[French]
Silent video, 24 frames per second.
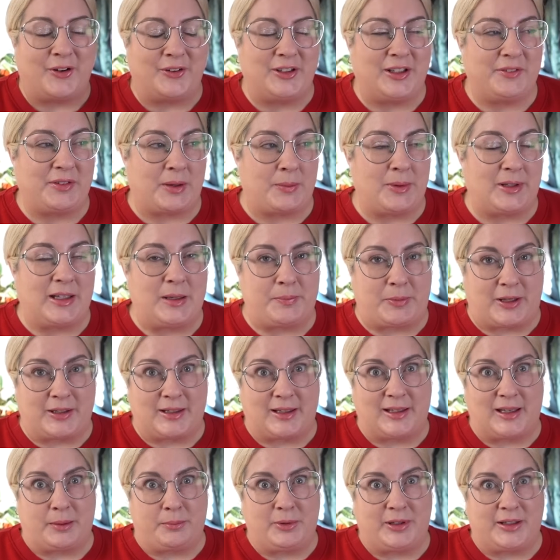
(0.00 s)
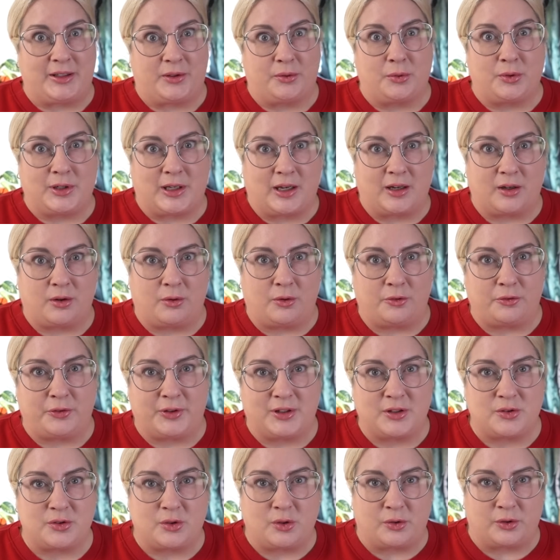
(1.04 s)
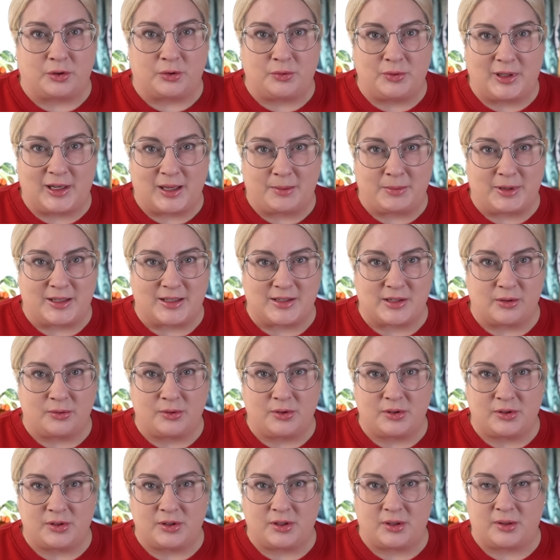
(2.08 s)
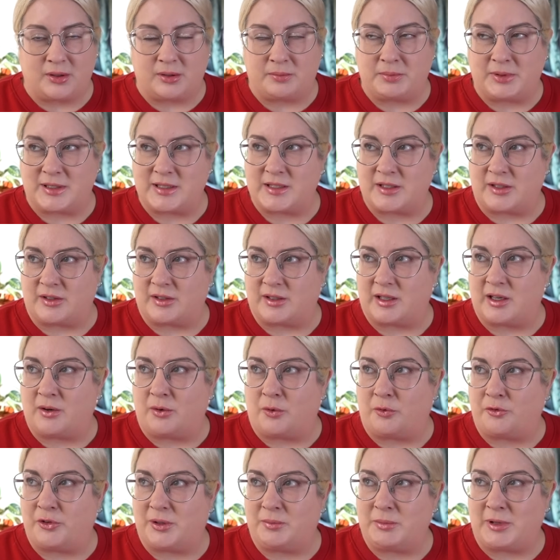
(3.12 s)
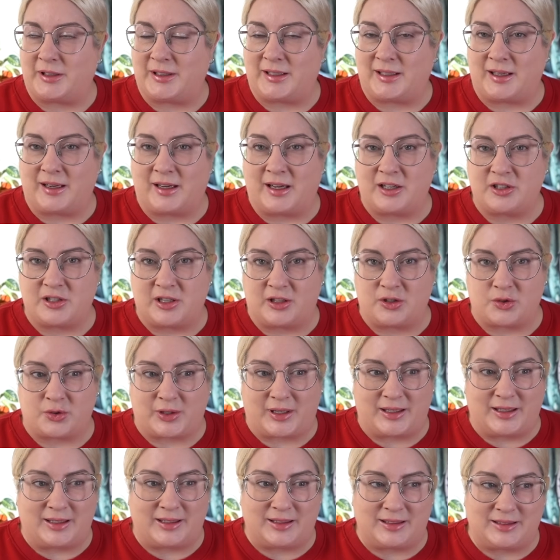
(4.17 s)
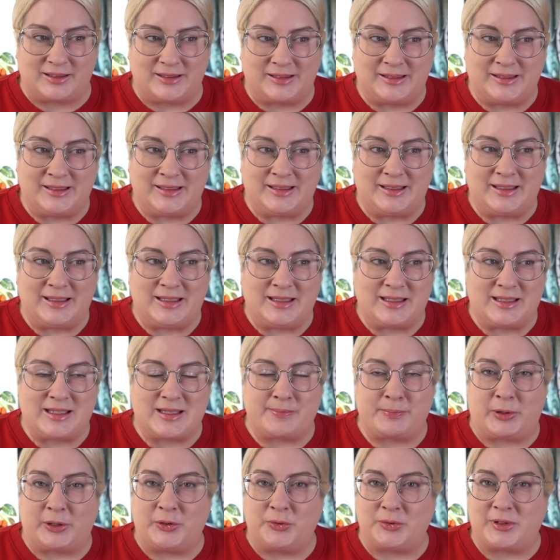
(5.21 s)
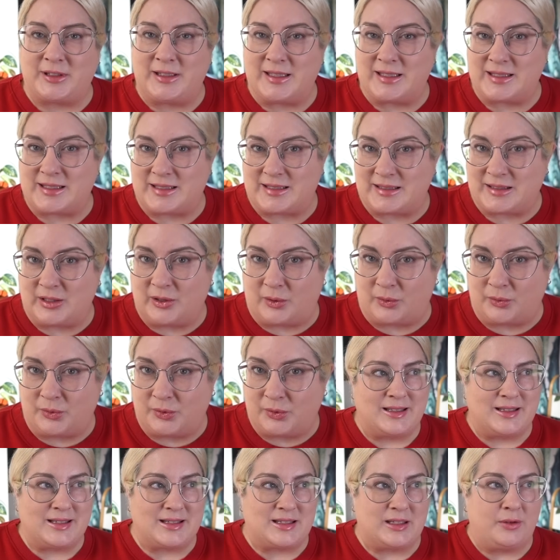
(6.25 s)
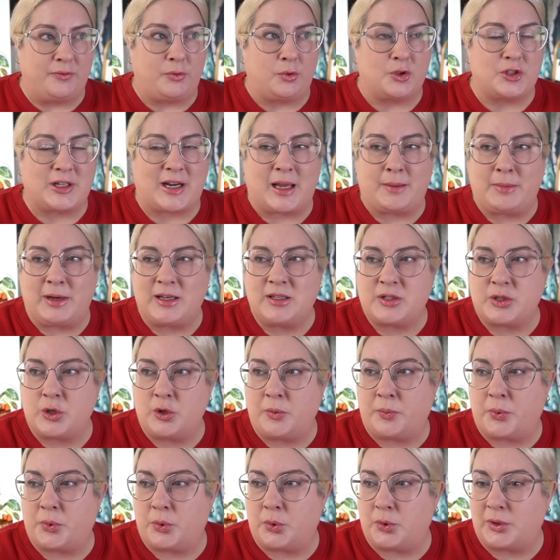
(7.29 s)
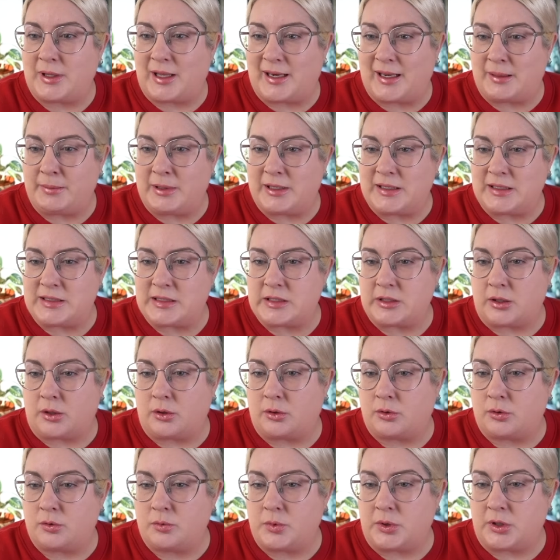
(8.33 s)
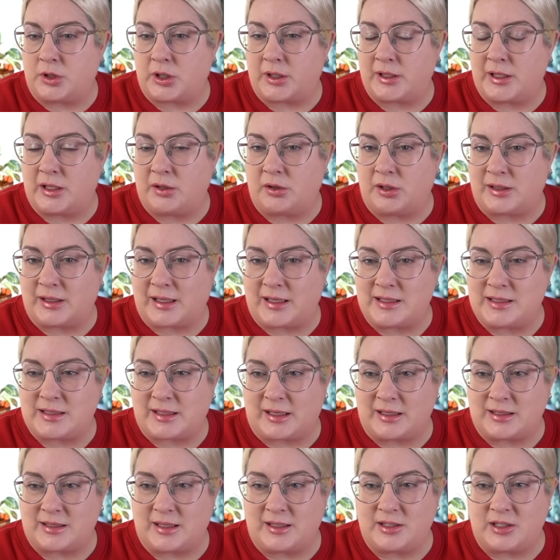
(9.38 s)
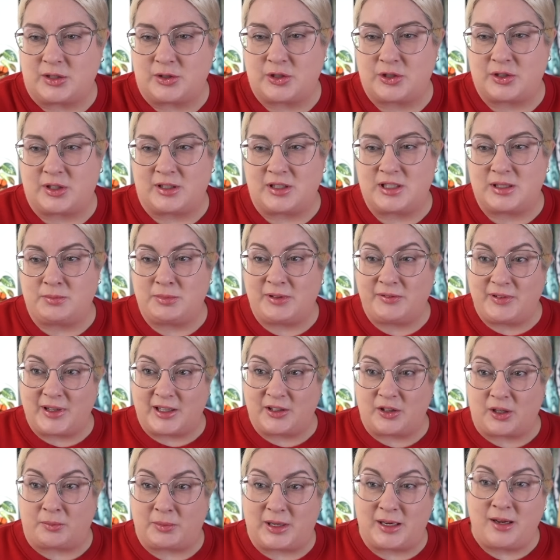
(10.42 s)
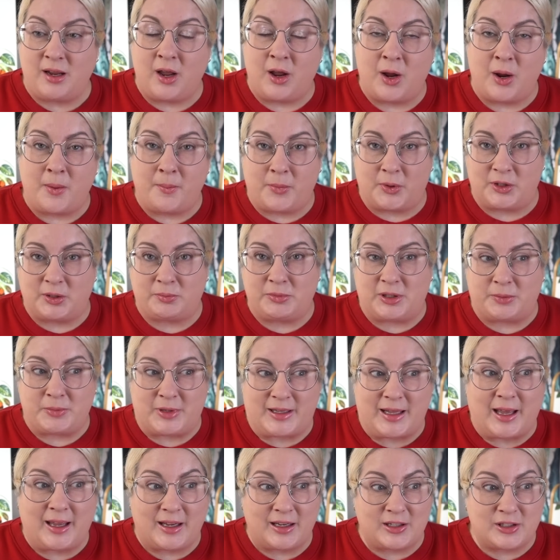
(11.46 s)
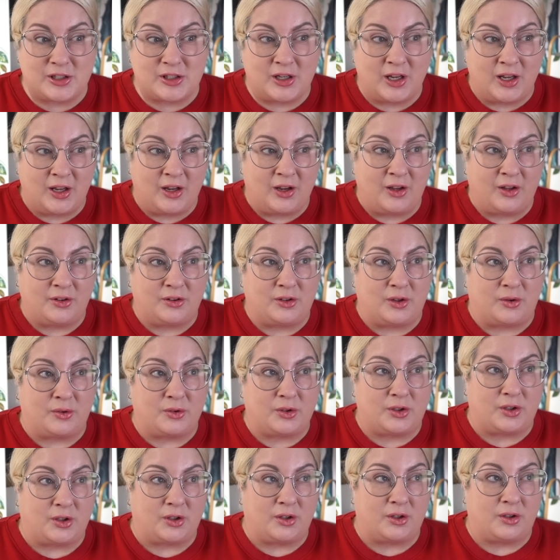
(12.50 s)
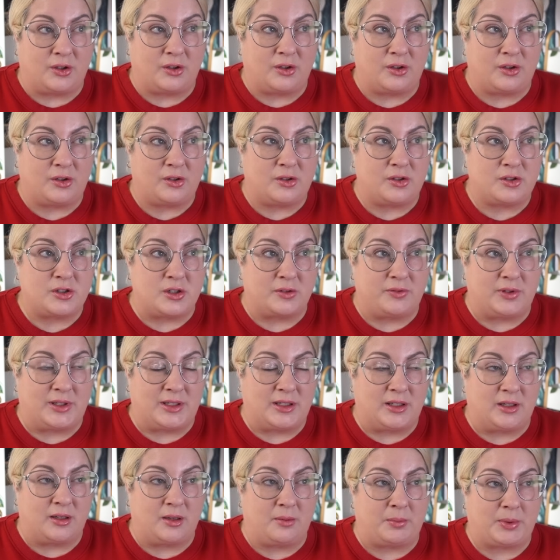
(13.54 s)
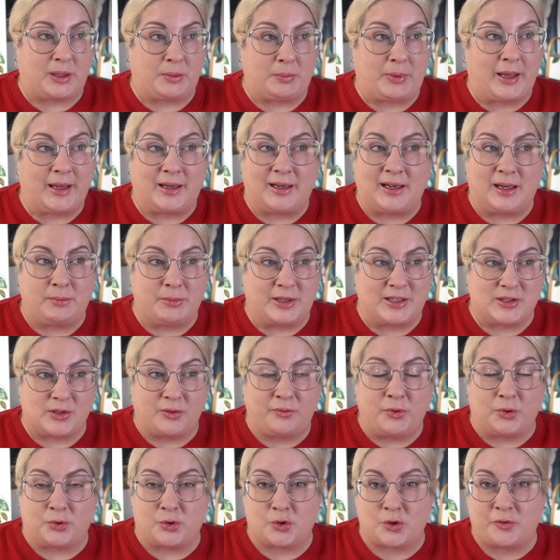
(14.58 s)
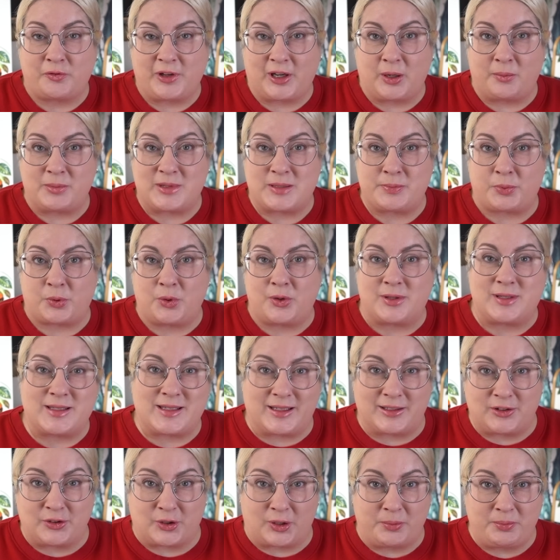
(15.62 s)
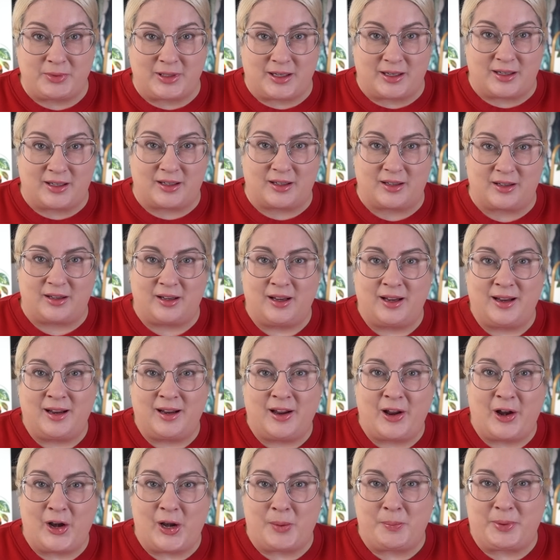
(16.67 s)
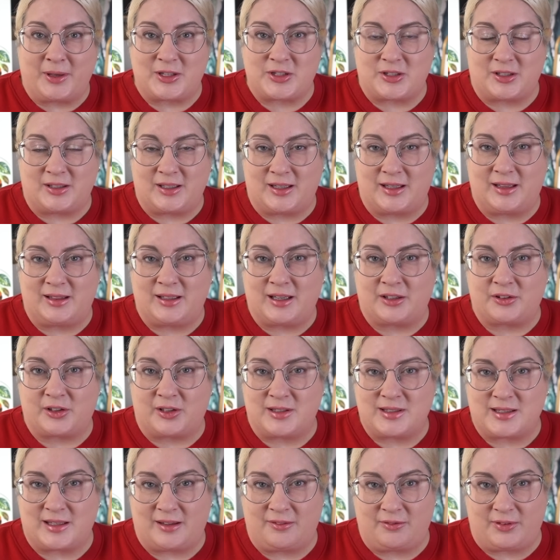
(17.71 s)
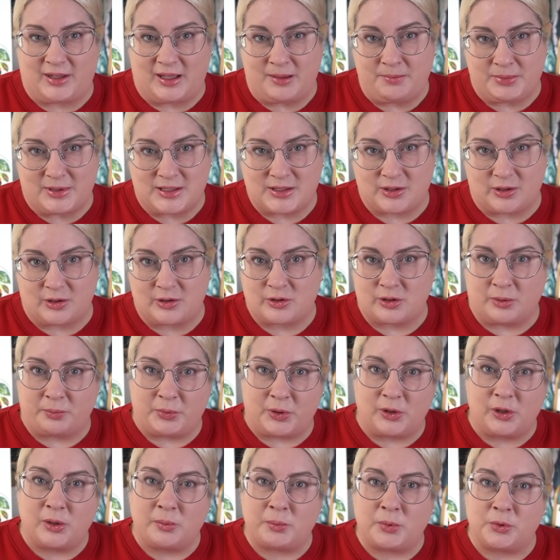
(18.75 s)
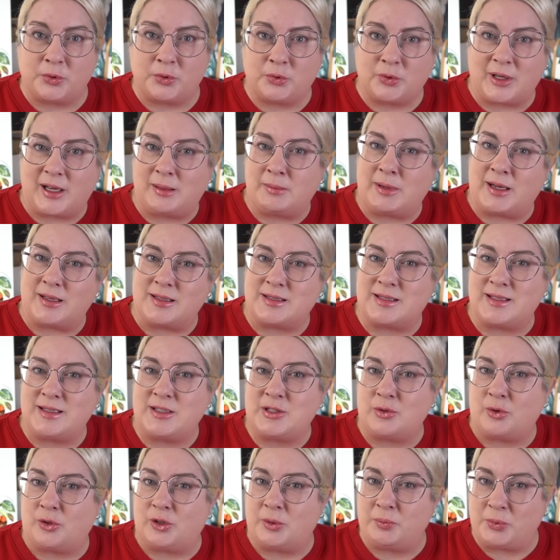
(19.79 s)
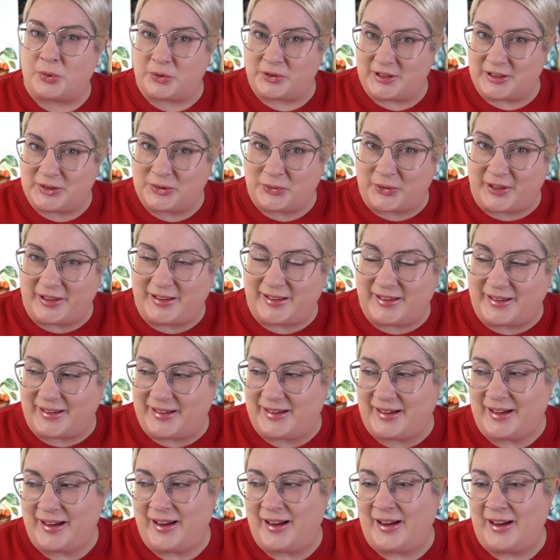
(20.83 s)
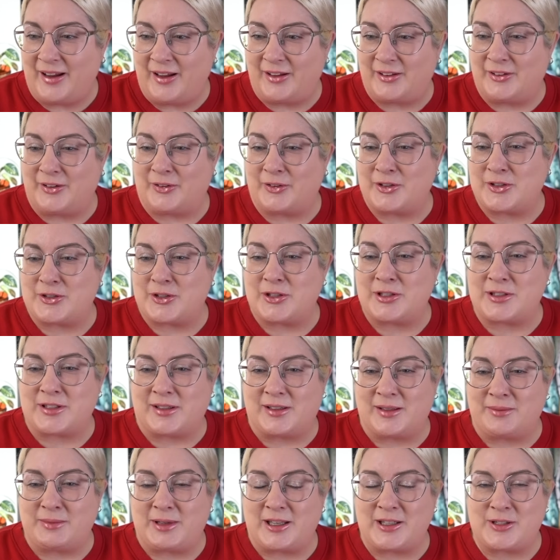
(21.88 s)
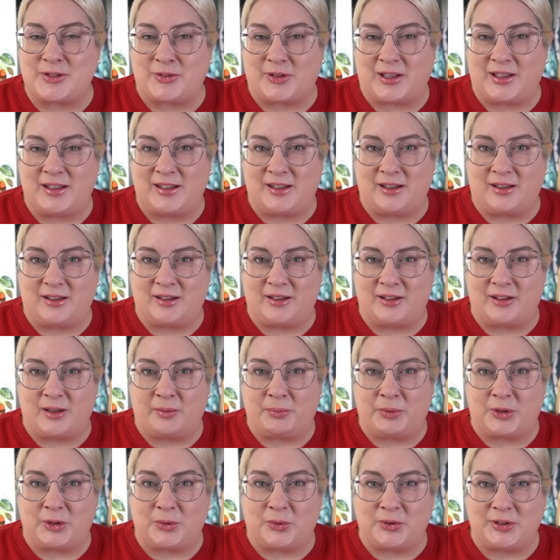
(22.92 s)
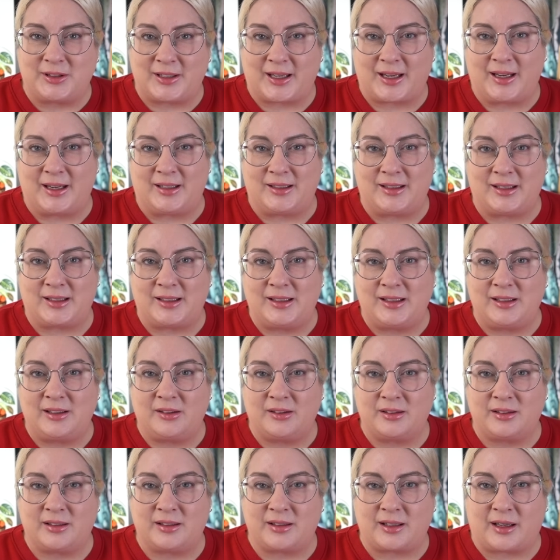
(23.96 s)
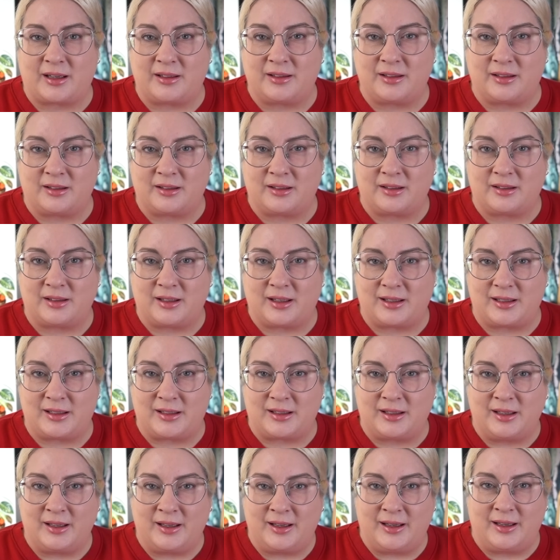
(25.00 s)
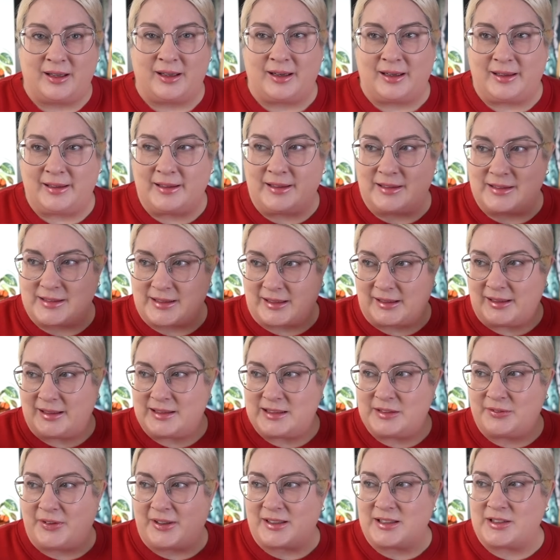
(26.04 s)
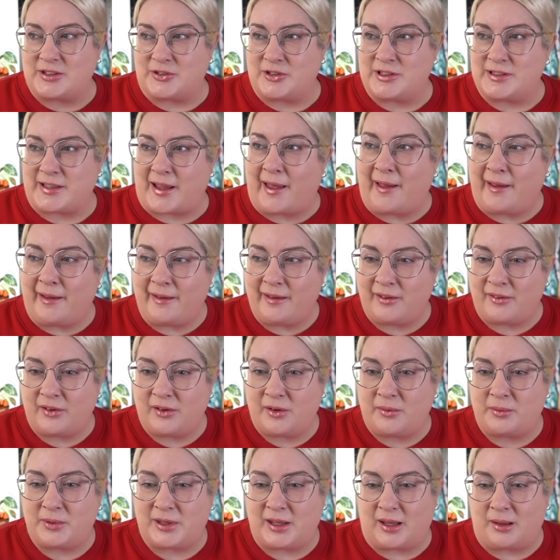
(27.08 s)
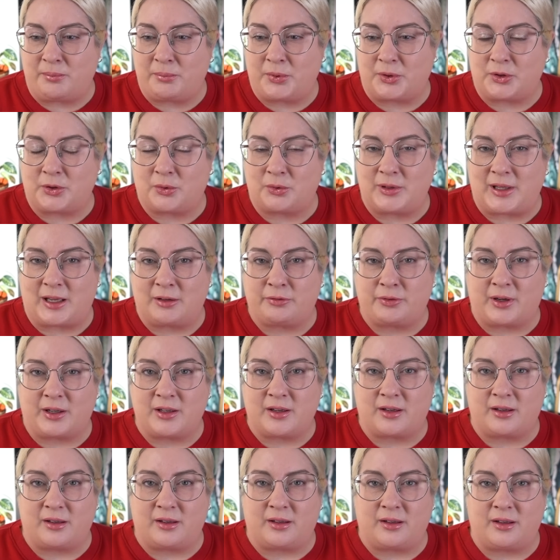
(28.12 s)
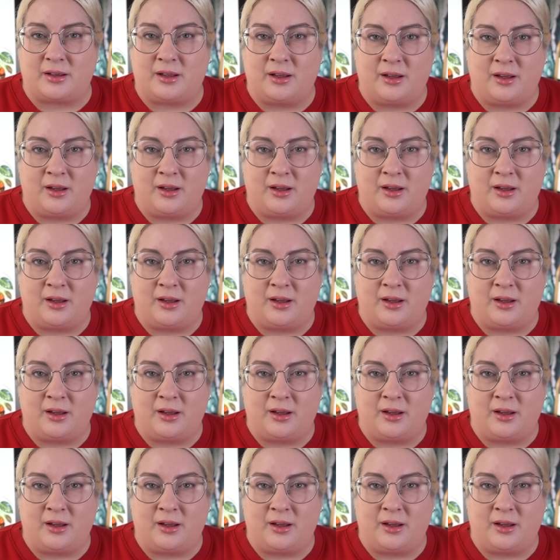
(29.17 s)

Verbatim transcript: on est vraiment dépendant de la météo quand on fait du contenu à la maison, là, parce que quand on filme en éclairage naturel, c'est pas nous qui décidons. Sinon, faut que je ramasse un peu dans la maison, rien de très stressant, c'est juste que Jimmy vient demain, mon homme de ménage, donc euh, je vais préparer la maison. Faut toujours faire un petit peu un setup quand le personnel d'entretien vient, parce qu'ils sont pas là pour nous ramasser, ils sont là pour nettoyer, donc juste euh, m'assurer qu'il n'y a pas trop de traînerie là, qui traîne euh, dans les les, diverses airs, euh, qu'il n'y ait pas trop d'affaires euh,